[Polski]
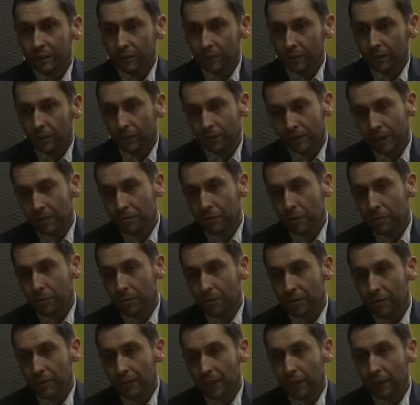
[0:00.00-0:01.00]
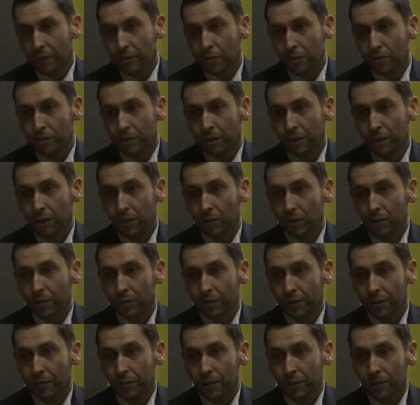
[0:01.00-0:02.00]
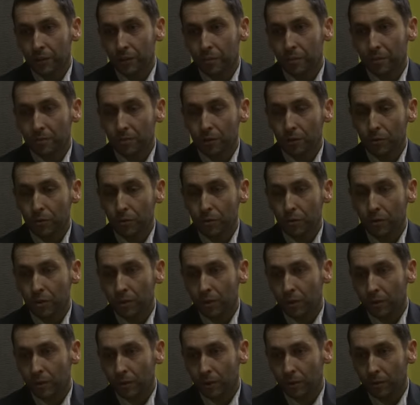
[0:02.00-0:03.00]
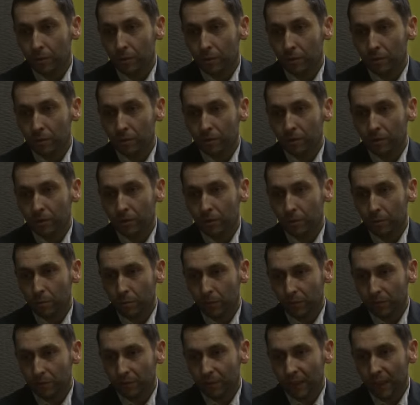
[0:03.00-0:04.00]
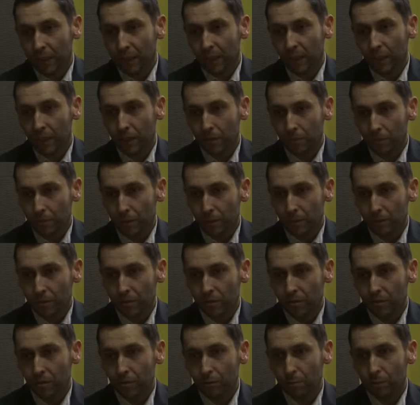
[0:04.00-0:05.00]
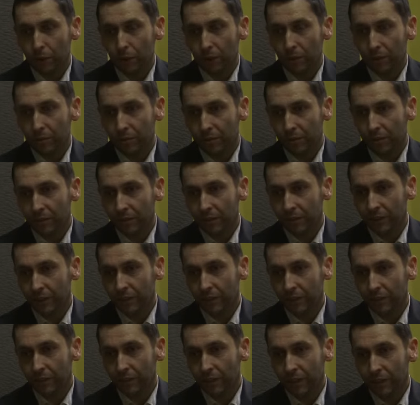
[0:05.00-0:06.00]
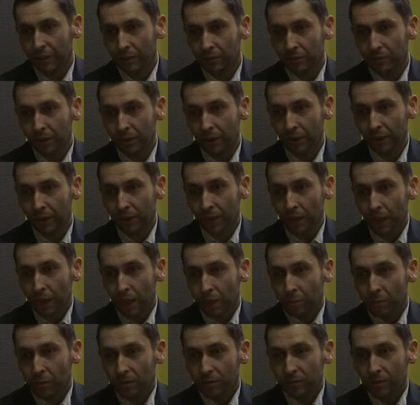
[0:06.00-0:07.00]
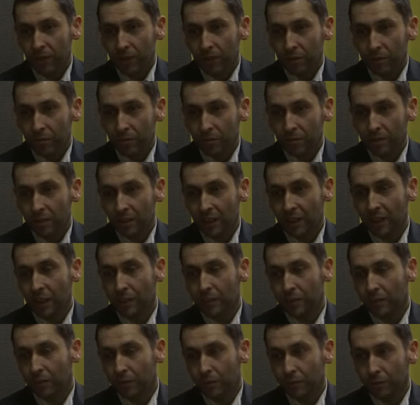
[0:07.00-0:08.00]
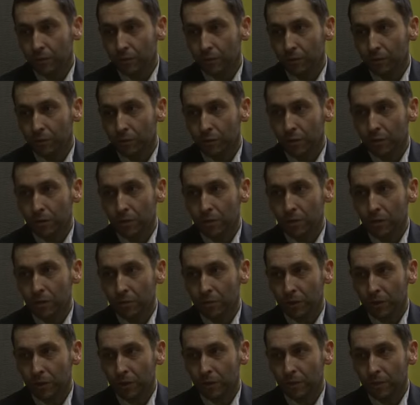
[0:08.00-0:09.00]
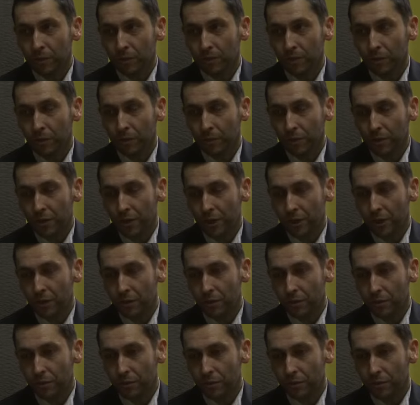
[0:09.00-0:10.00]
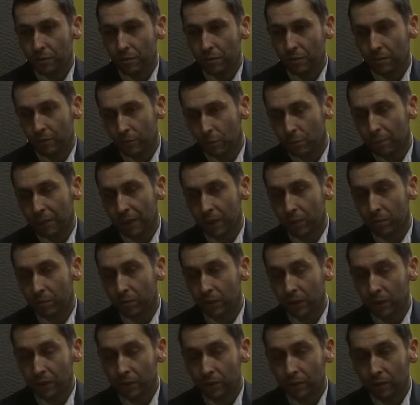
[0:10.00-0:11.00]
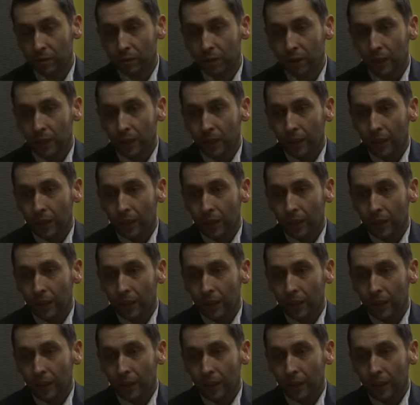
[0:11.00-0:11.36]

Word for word: no zawsze pozostaje gdzieś w tyle głowy ten cień niepewności i to pozwala być skupionym i skoncentrowanym, nie pozwala się zanadto rozluźnić, żeby nie zrobić jakiegoś głupiego błędu.